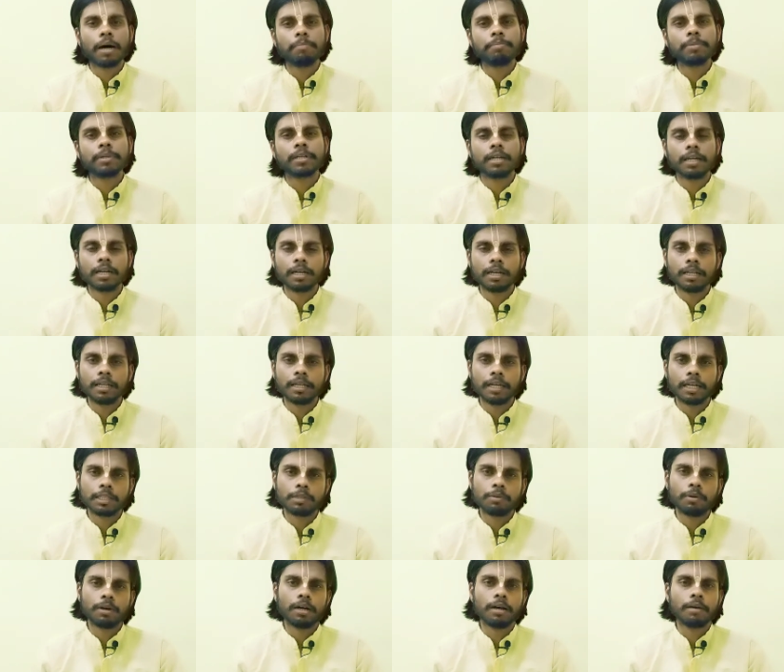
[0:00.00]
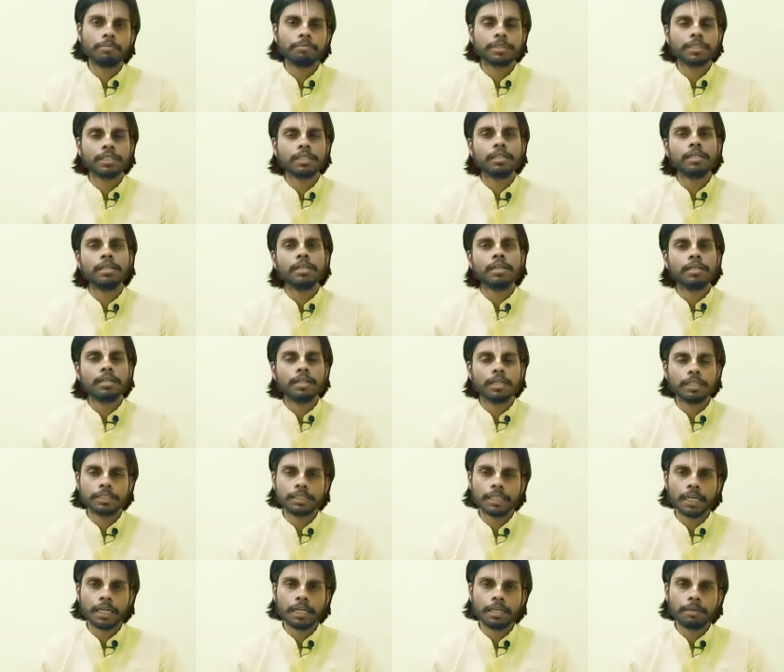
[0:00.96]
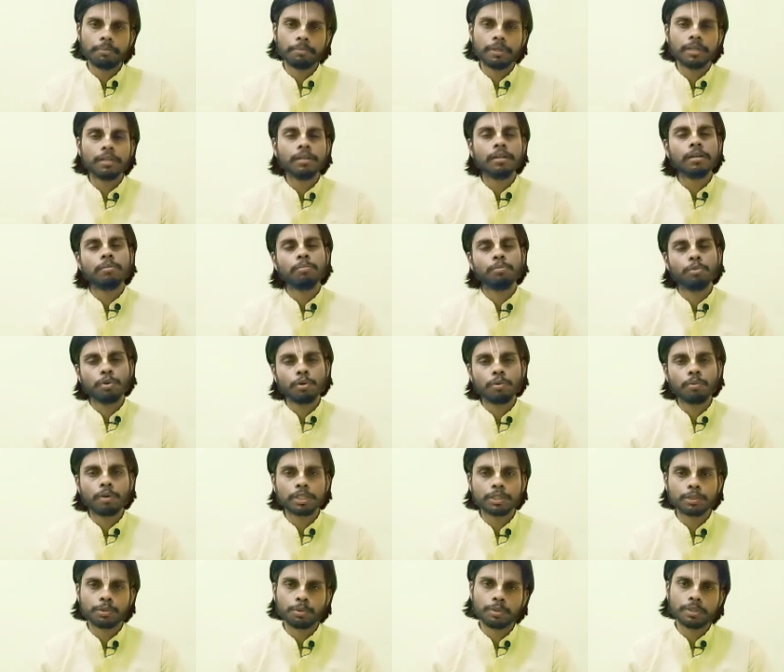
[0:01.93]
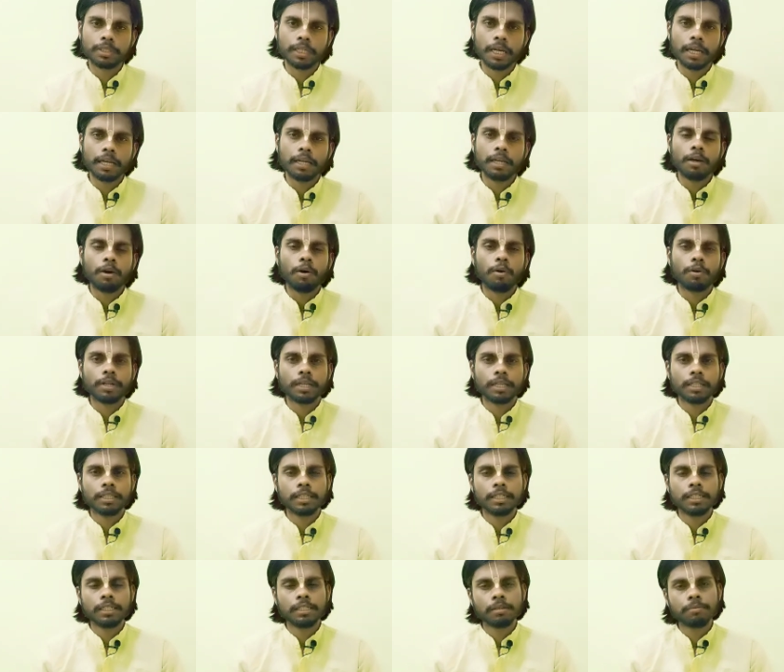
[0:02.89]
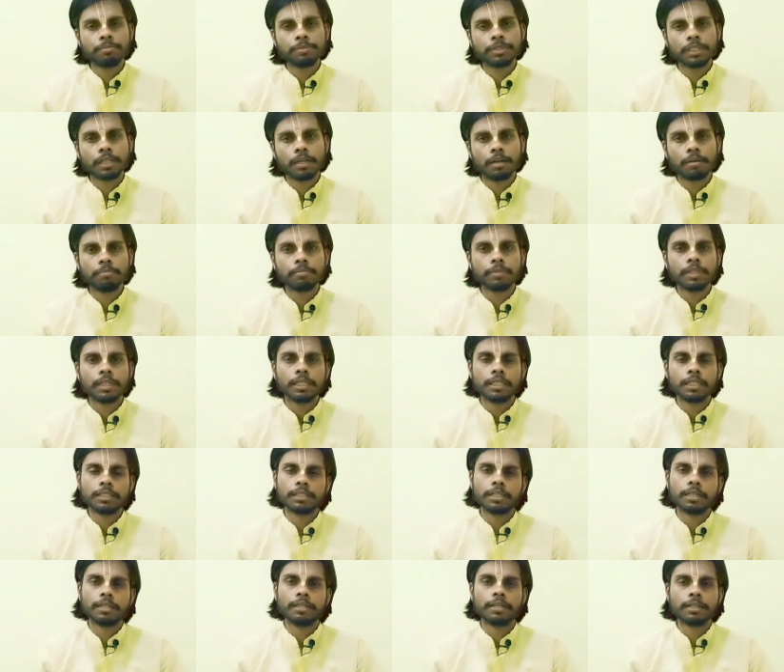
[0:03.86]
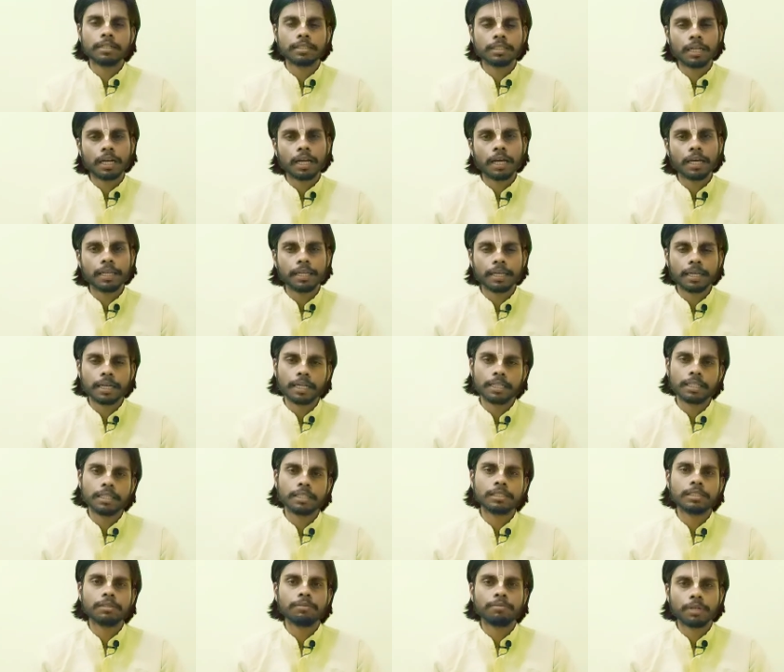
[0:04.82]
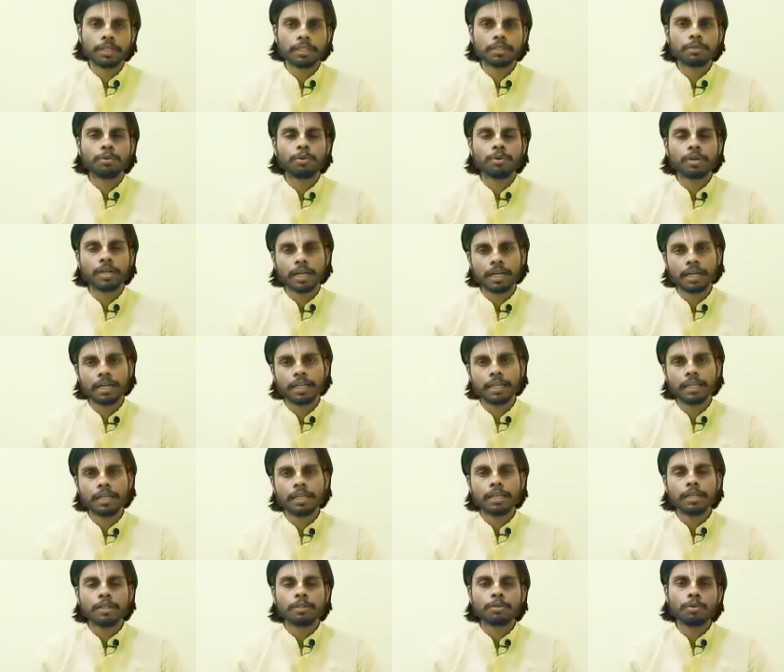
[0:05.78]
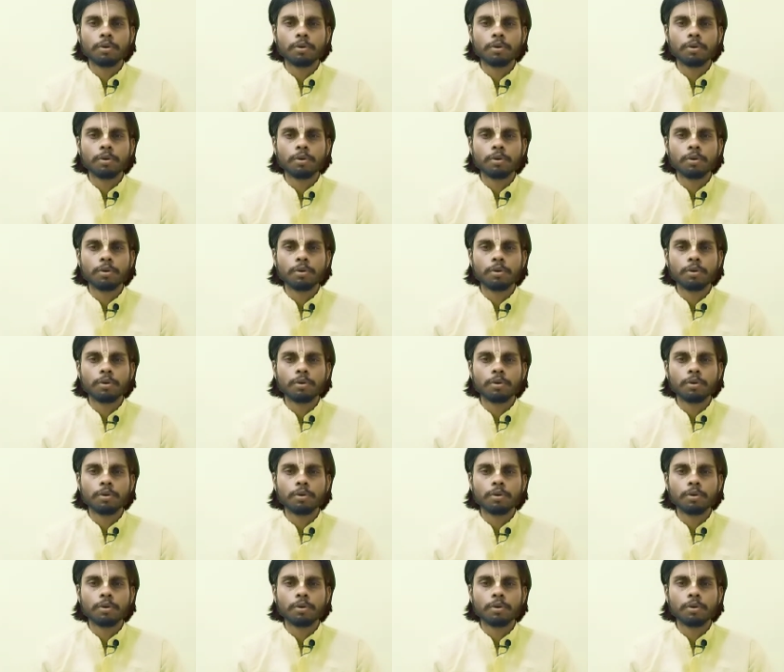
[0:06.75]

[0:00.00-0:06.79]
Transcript: पाप कर लें अथवा हमसे अनजाने में भूलवश हो जाए और यदि नियम से हम इस निर्जला एकादशी व्रत को कर लें